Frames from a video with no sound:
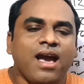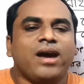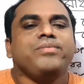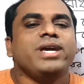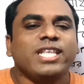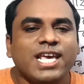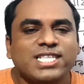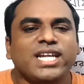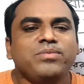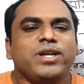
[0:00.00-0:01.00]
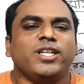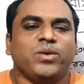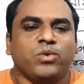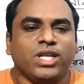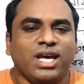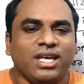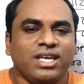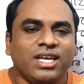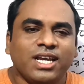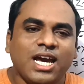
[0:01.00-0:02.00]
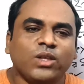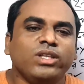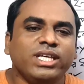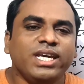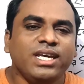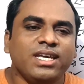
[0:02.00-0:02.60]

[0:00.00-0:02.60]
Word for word: আমি আর অ্যাসাইনমেন্ট নেব না কারণ কি